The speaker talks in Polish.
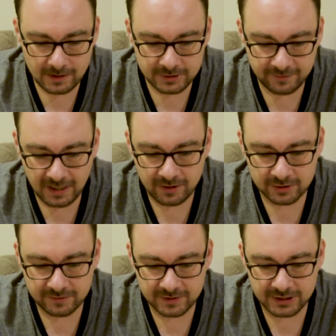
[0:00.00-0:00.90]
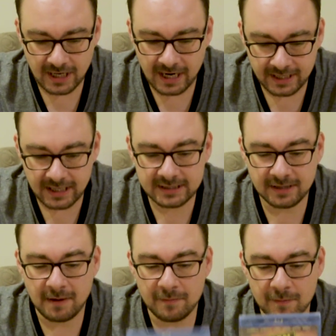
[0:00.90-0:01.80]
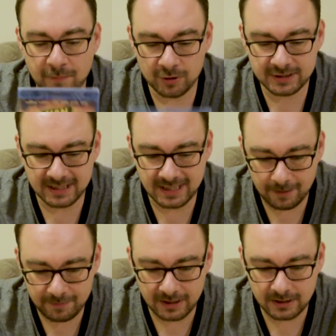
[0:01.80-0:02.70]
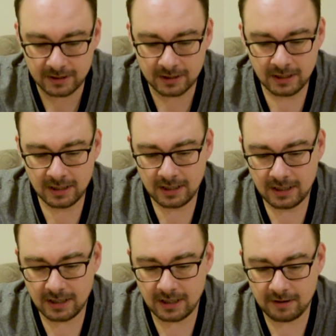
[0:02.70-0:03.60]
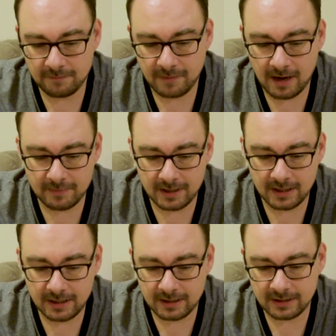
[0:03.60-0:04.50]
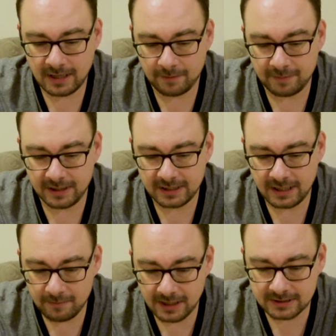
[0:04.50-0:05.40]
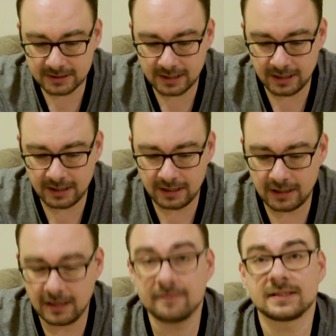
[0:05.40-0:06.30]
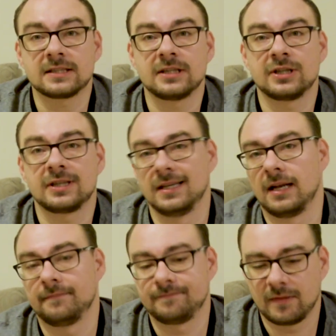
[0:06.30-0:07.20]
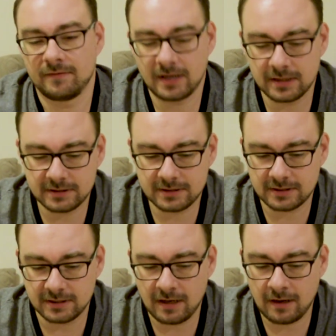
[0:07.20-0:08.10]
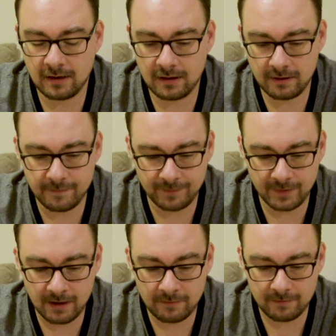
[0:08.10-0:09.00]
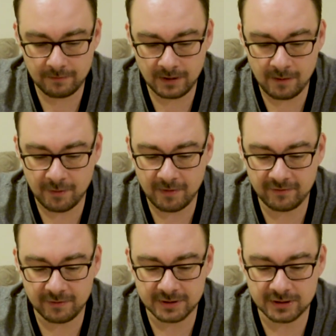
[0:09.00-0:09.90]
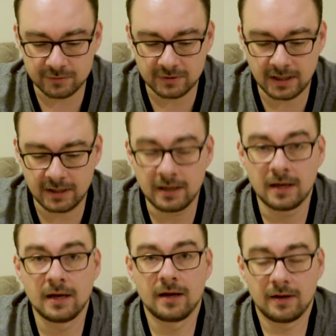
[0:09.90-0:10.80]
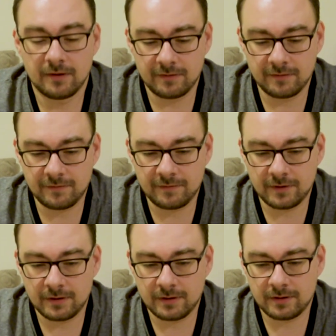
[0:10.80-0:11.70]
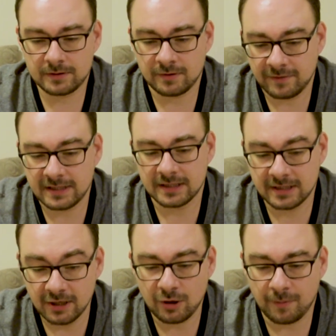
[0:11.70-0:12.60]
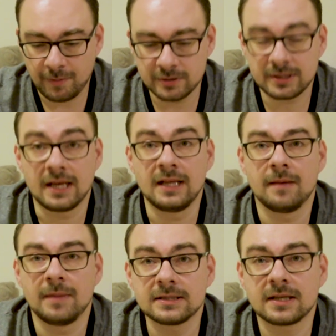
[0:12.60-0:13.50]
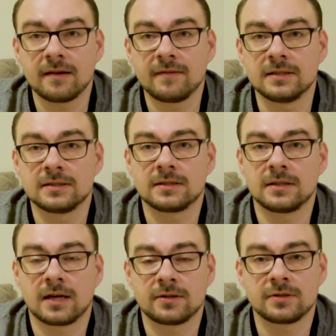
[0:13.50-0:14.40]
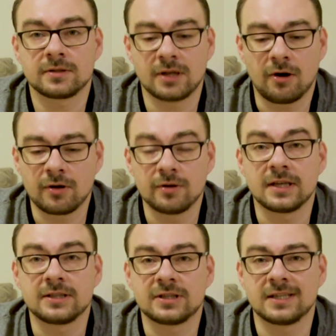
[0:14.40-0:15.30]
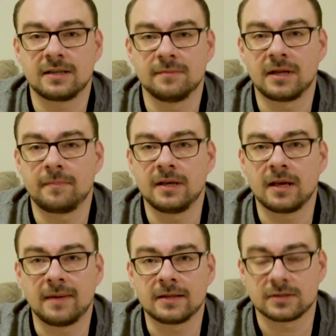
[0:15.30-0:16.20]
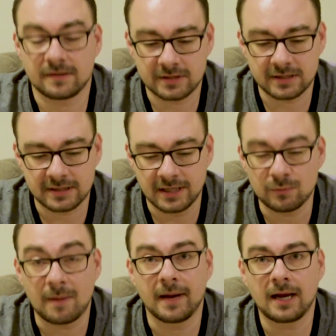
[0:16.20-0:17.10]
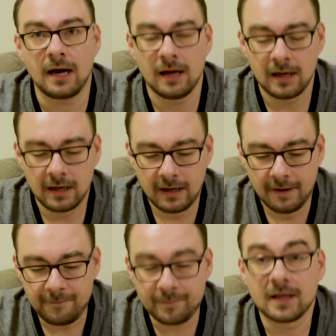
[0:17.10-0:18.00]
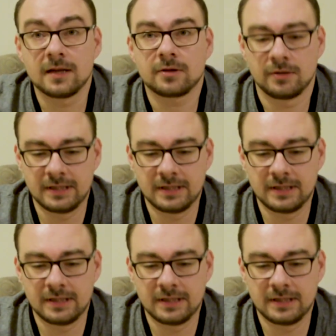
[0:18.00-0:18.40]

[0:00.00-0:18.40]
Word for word: dźwięk oczywiście angielski, mamy polski dubbing E, mamy dubbing niemiecki i w zasadzie tyle. Więc nie, nie, nie pobawimy się tutaj. W, są wersje tylko polskie i niemieckie, więc jak ktoś chce oglądać z czeskim dubbingiem, a to zawsze jest niezła beka, e, to